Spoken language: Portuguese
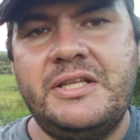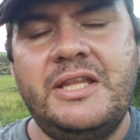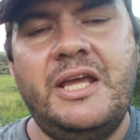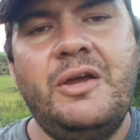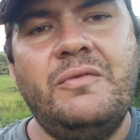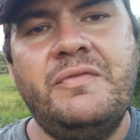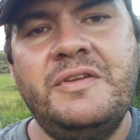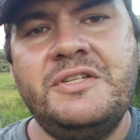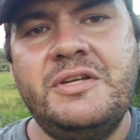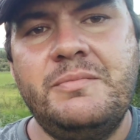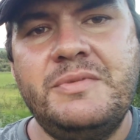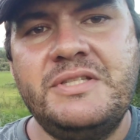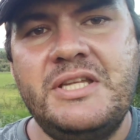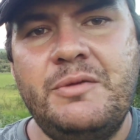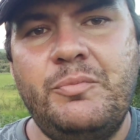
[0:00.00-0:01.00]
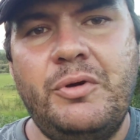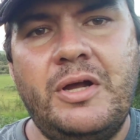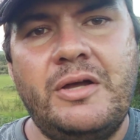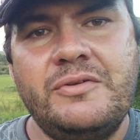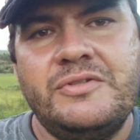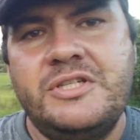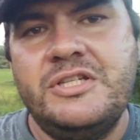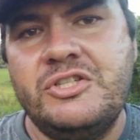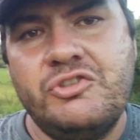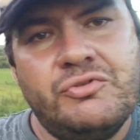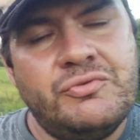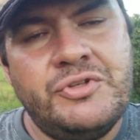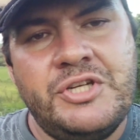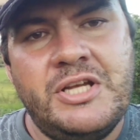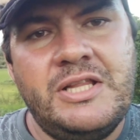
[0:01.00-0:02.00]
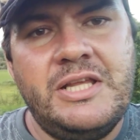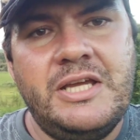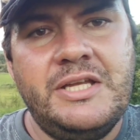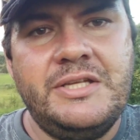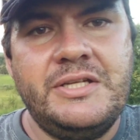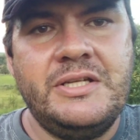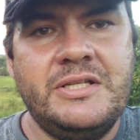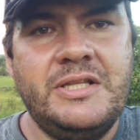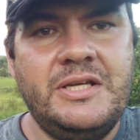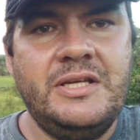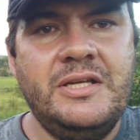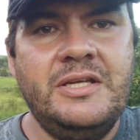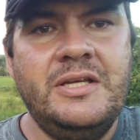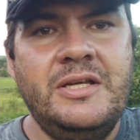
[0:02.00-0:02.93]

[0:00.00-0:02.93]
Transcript: Até eu vendia bezerro por causa disso, não tinha leite, né?